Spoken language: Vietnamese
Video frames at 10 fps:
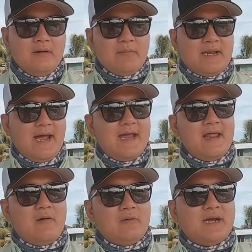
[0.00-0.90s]
mình thấy
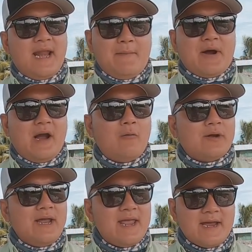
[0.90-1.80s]
là cái này mà câu
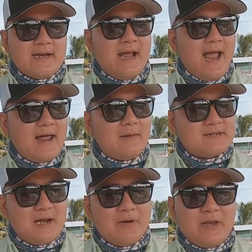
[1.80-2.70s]
được cái gì cá
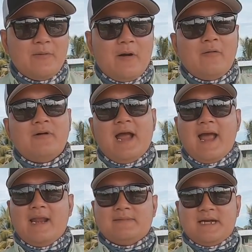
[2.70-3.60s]
làm sao mà chịu nổi con
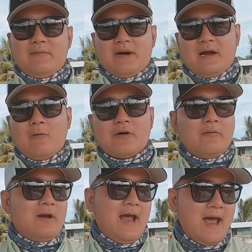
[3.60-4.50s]
cá làm sao mà câu được
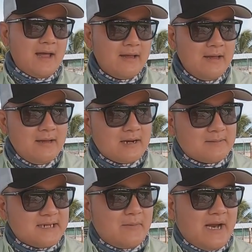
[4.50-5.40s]
con cá
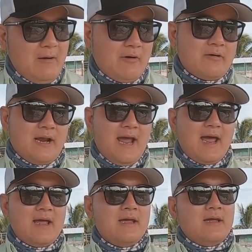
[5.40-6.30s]
làm sao mà kéo nổi anh cá